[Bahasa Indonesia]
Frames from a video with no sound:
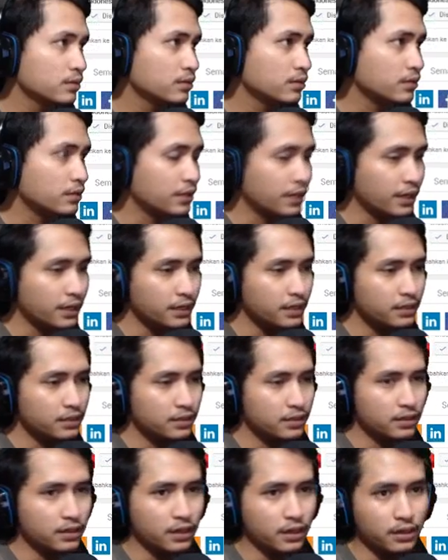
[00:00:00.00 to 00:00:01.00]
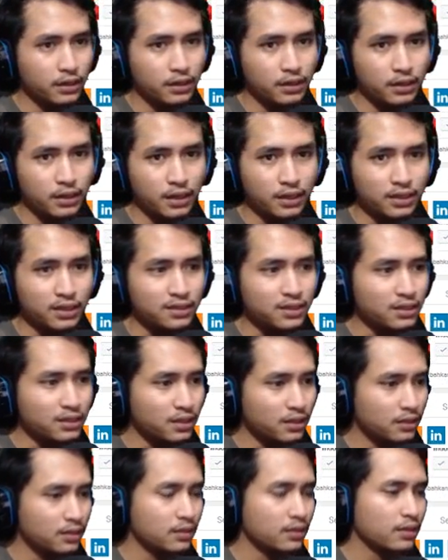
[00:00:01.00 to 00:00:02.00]
oke kita catat
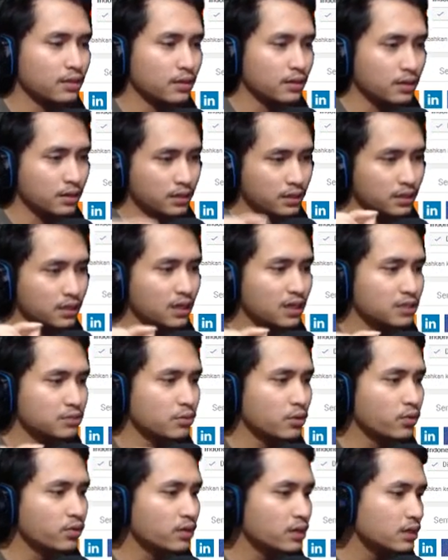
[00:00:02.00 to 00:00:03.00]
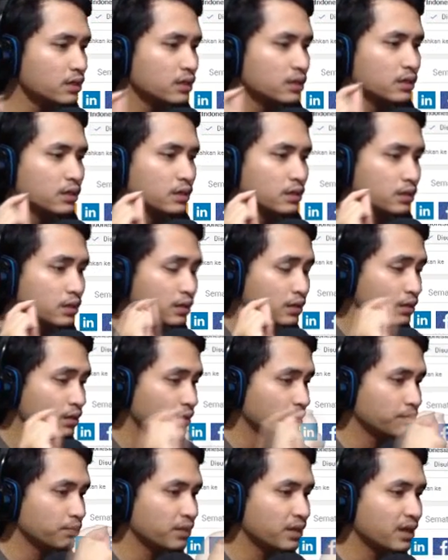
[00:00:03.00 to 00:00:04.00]
uh, kita guys bawahi
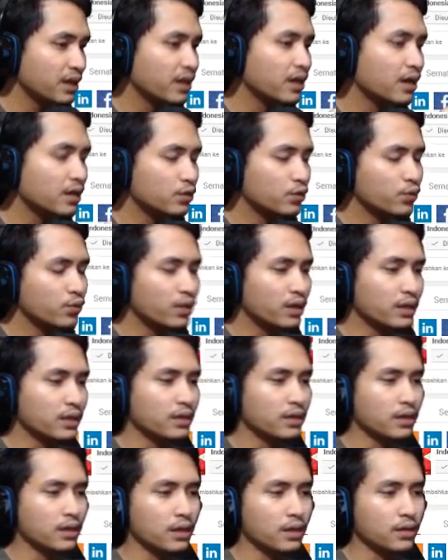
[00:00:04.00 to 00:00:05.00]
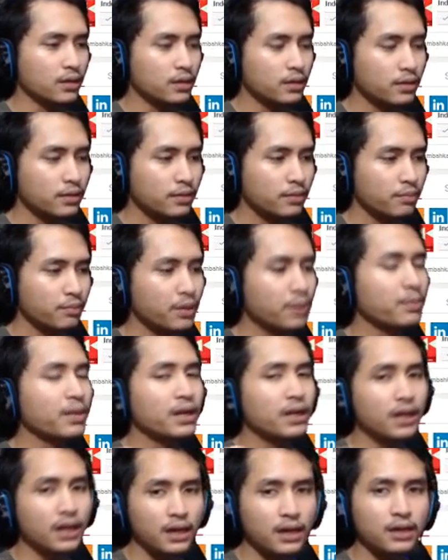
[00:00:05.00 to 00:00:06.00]
bineka tunggal ika
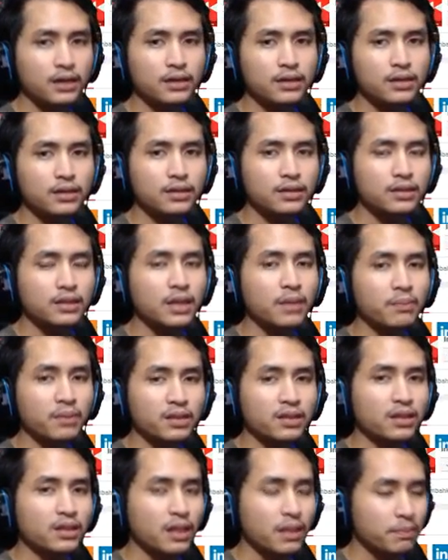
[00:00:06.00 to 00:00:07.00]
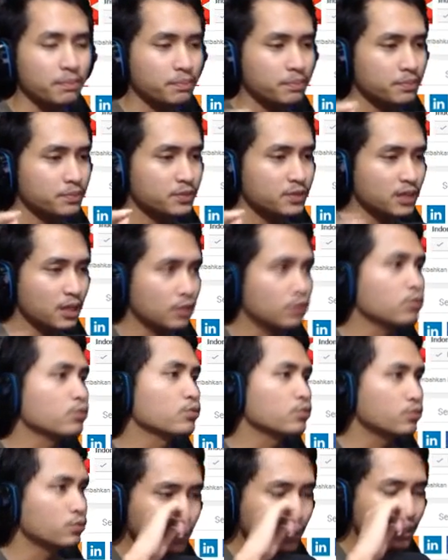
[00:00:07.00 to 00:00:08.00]
berbeda tapi tetap satu
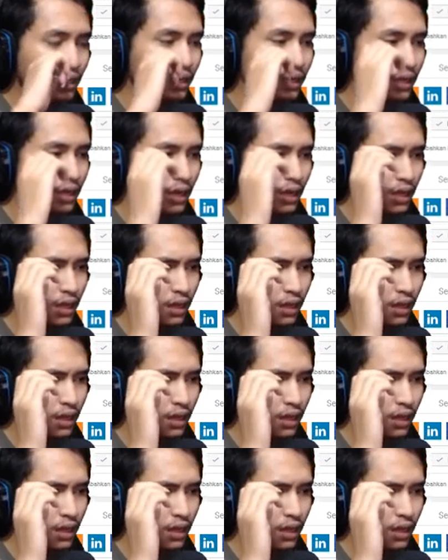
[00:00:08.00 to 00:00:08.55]
ini adalah